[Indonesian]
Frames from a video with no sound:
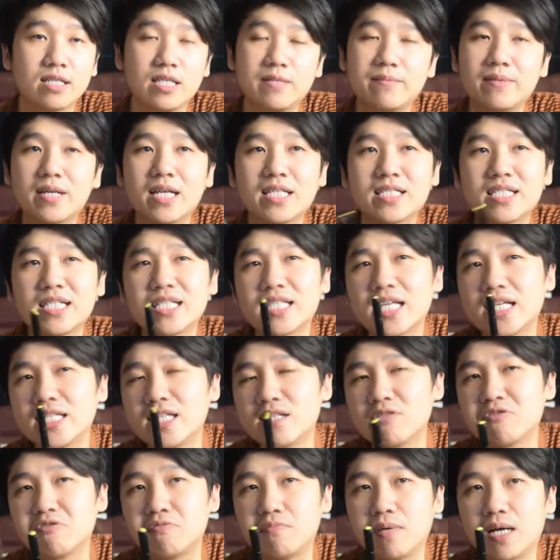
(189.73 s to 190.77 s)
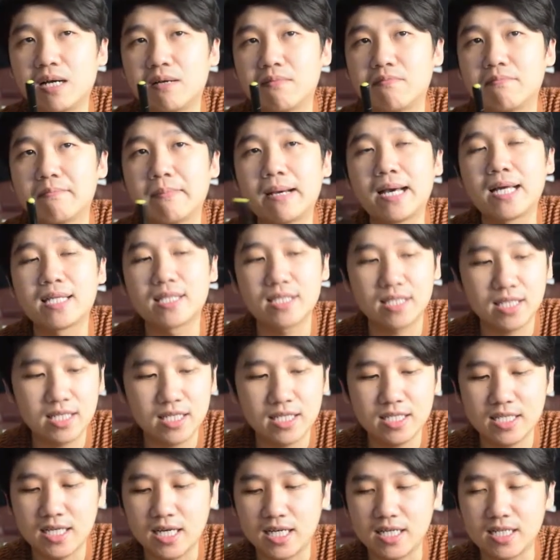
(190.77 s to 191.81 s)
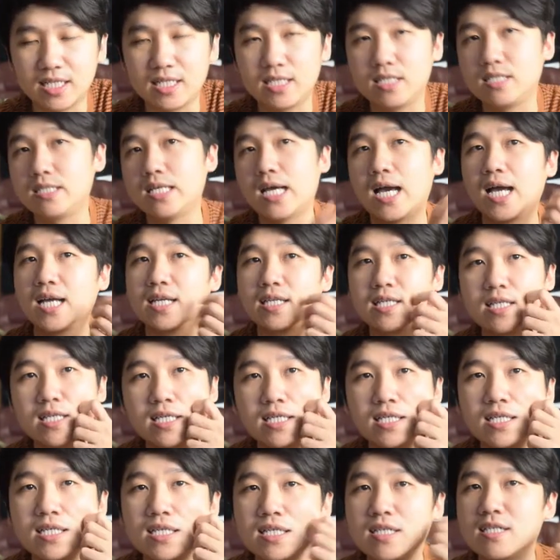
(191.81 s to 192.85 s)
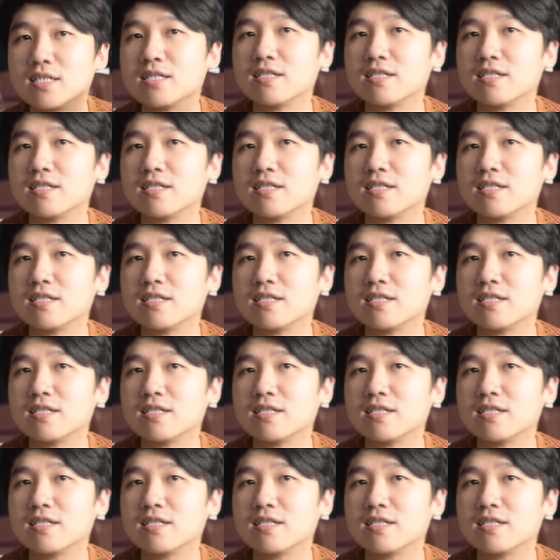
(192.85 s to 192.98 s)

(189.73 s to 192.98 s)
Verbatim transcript: Gimana ceritanya coba? Mati dari daging